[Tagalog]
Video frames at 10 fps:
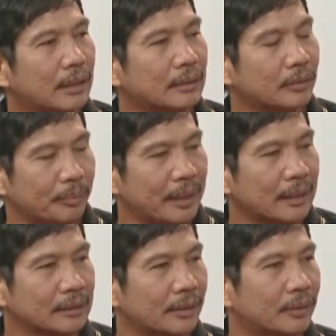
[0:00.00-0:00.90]

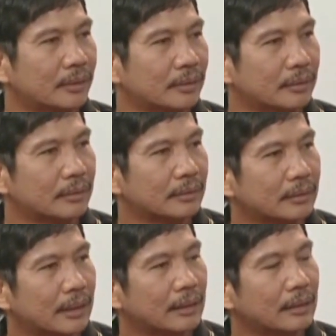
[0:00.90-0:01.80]
nadupilas ako.
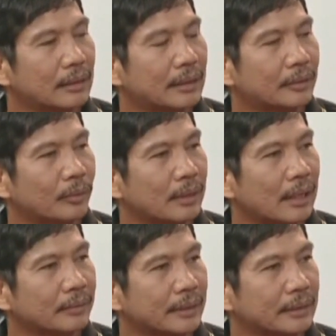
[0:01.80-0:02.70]
Mm. And inatok
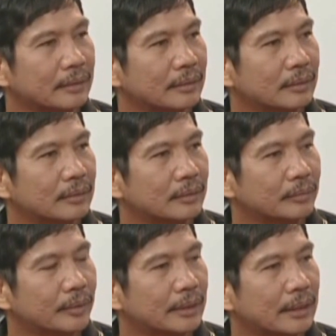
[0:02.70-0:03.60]
na ako eh. Mm.
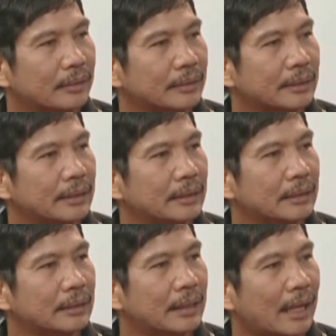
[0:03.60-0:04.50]
Buti nga
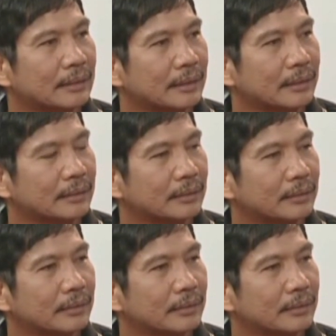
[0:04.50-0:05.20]
hindi lahat eh.